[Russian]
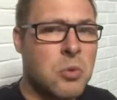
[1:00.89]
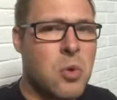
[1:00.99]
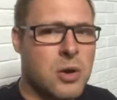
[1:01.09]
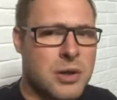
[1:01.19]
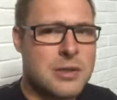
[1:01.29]

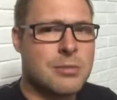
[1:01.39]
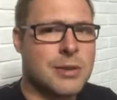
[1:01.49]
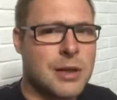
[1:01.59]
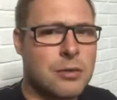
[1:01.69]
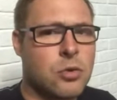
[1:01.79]
много,
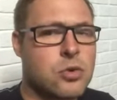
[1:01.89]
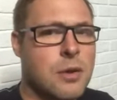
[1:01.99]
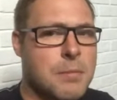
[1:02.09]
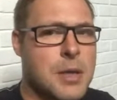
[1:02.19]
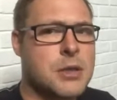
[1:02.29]
несмотря на то, что,
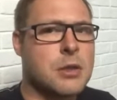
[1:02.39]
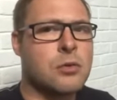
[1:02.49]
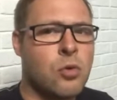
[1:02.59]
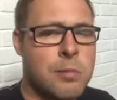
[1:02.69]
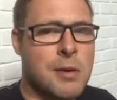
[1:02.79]
опять же, это
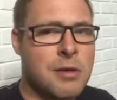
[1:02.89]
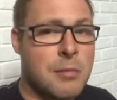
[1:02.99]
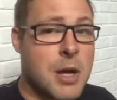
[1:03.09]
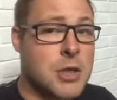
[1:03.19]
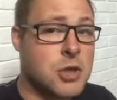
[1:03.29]
кубковый
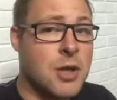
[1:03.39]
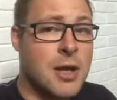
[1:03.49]
матч.